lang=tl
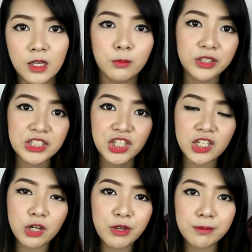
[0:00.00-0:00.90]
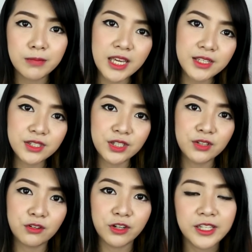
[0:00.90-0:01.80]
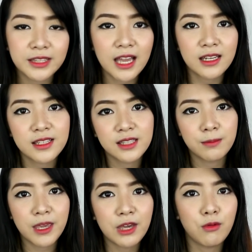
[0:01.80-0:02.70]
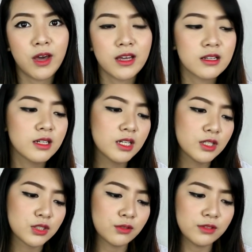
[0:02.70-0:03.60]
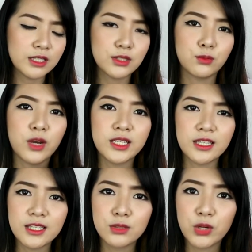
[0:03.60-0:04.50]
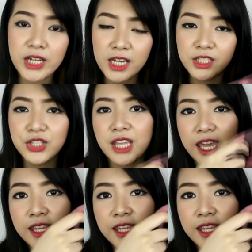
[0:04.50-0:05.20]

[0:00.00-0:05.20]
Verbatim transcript: Pwede siyang gawing blazer or itali sa bewang. So this one is 180.